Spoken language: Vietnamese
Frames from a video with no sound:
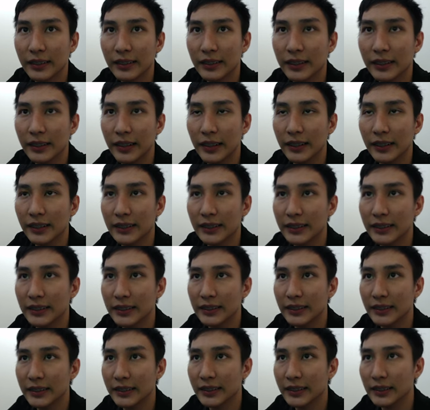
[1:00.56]
Đây tôi sẽ
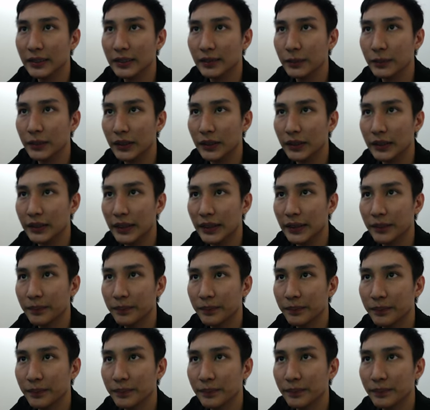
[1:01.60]
cho mọi người xem.
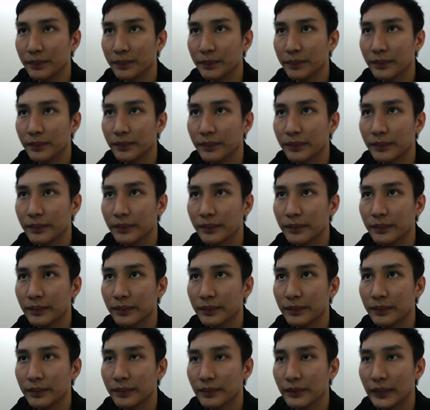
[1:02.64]

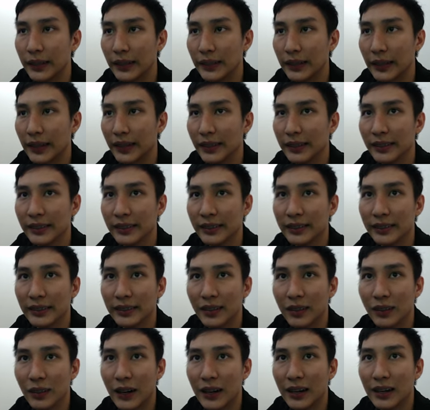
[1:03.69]
À chà,
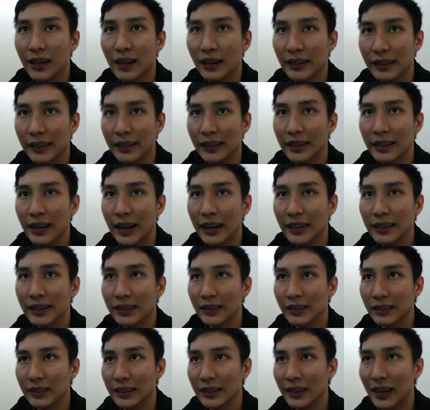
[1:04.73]
lát lần nó hơi lắc,
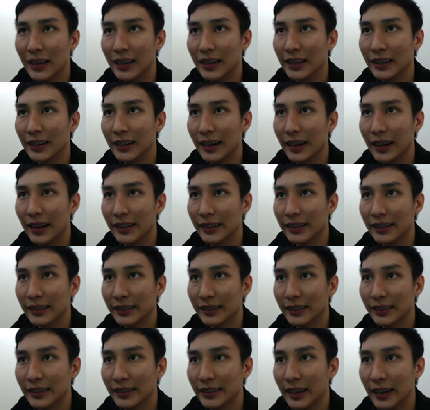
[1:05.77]
tôi sẽ lát lại lần hai.
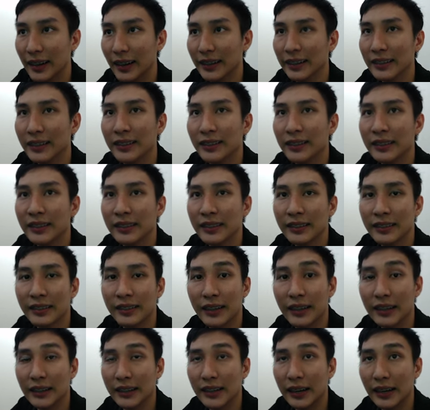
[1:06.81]
Đấy.
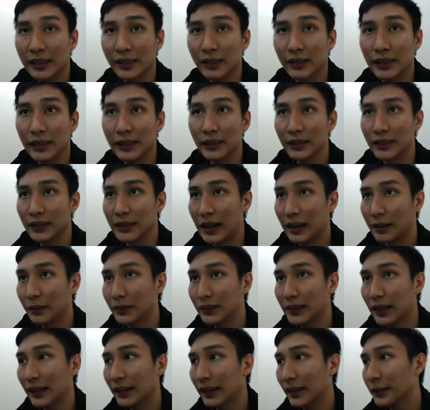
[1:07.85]
Đây là kỹ năng đầu tiên tôi làm
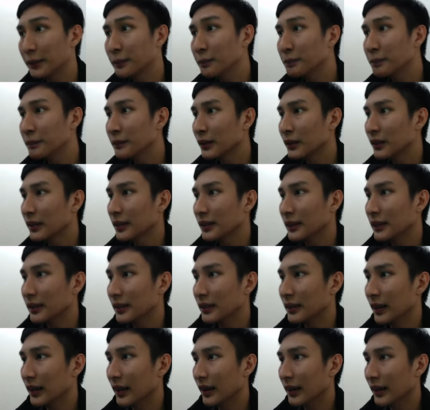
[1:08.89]
buổi sáng này.
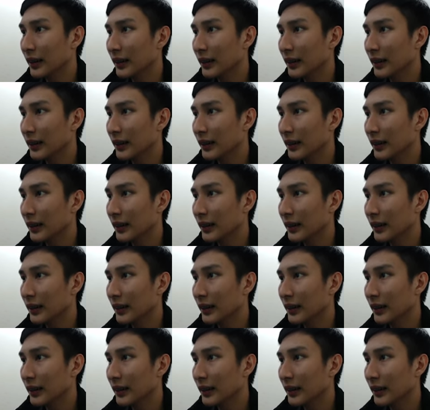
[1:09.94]
Cái